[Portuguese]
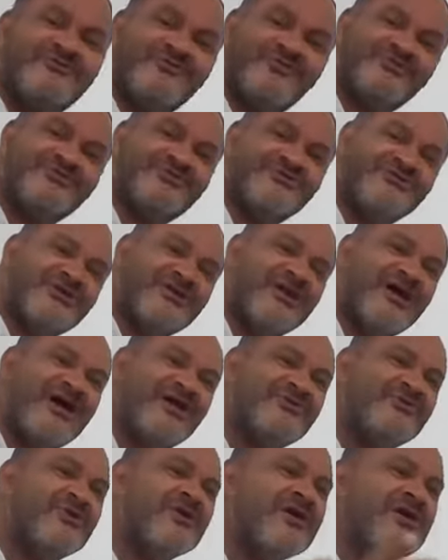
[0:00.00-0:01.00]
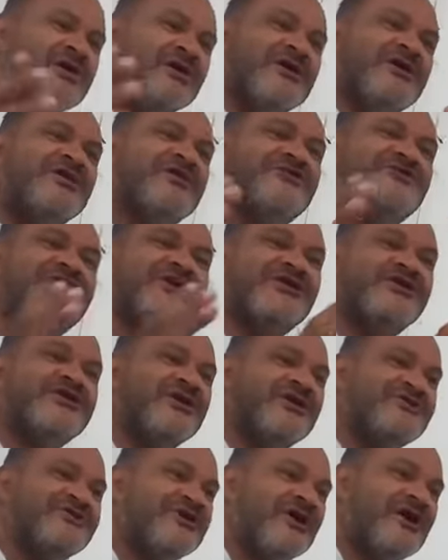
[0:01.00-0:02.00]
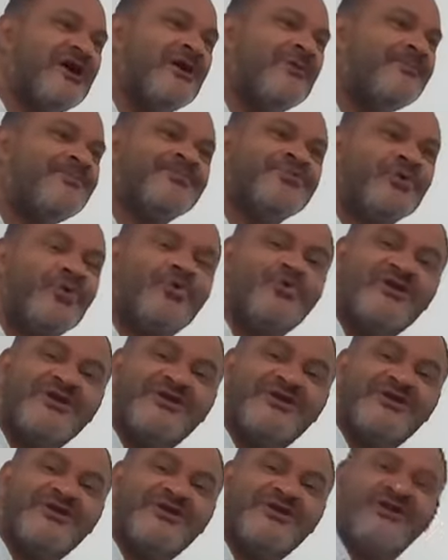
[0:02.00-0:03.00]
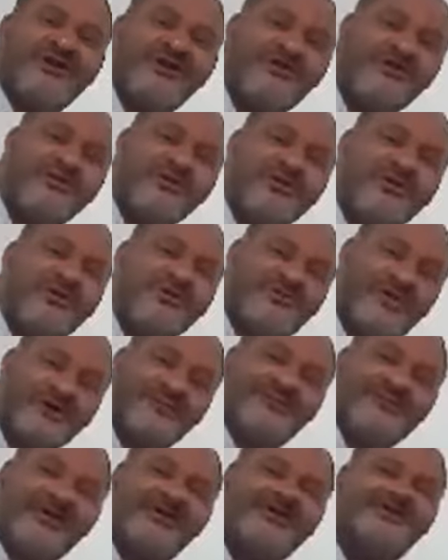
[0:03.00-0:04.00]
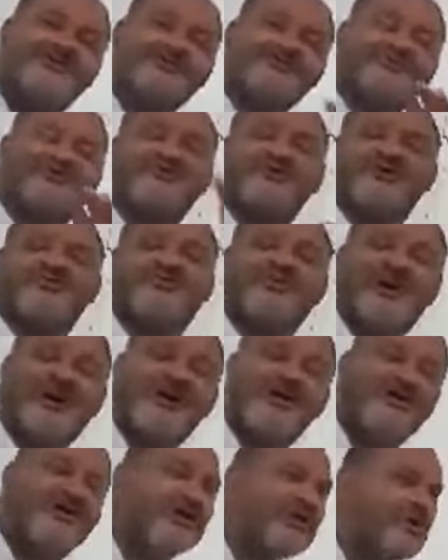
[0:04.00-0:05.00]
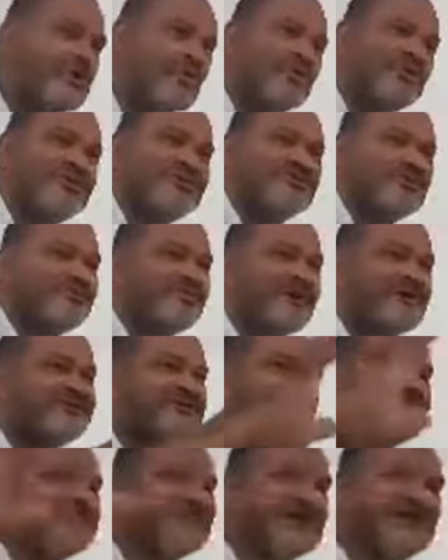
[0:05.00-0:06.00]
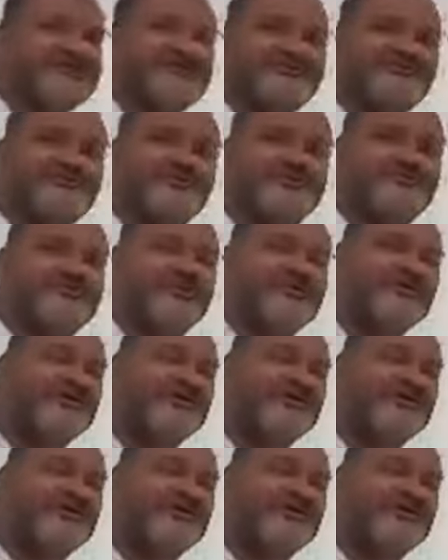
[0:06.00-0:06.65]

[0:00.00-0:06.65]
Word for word: que fosse gerado, ele seria já o herdeiro da bênção do seu pai. Quando seu pai terminasse a sua história na